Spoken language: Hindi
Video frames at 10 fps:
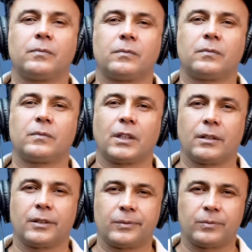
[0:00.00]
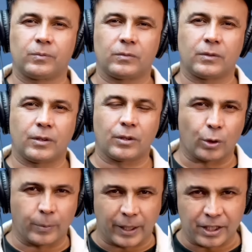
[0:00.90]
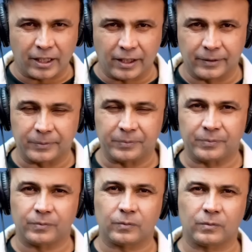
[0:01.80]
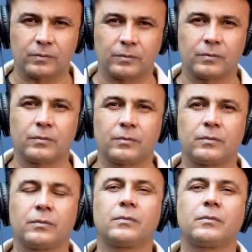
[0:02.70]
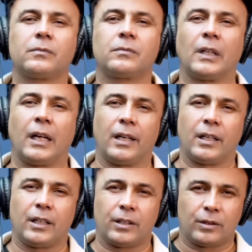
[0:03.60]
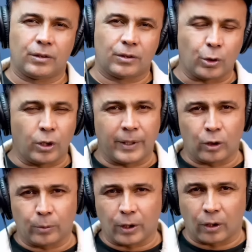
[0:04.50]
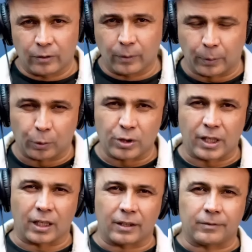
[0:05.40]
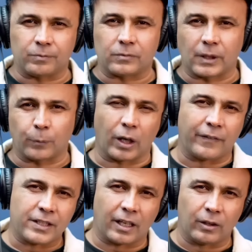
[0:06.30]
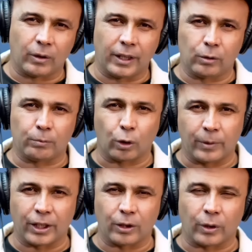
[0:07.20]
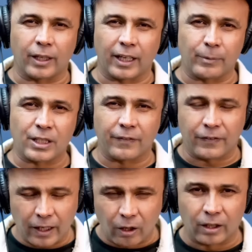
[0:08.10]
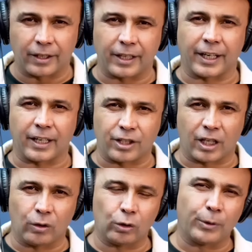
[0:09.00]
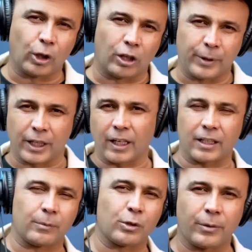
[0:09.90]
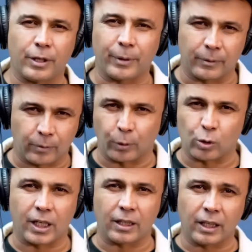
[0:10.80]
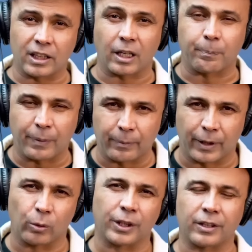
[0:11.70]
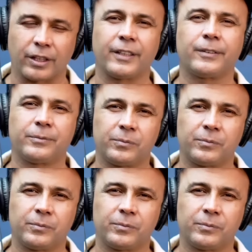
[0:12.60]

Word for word: हाँ बात कर रही हूँ जूही पहचाना नहीं कौन बात कर रहा है जूही मैंने तुम्हें कॉलेज में प्रपोज किया था अब तो काफ़ी साल हो गए तुम भूल भी गई होगी लेकिन मैं सिर्फ ये कॉल करके कहना चाह रहा हूँ तुमने कॉलेज में क्या कहा था मुझसे जब मैंने प्रपोज किया था कि थप्पड़ मारूंगी तेरे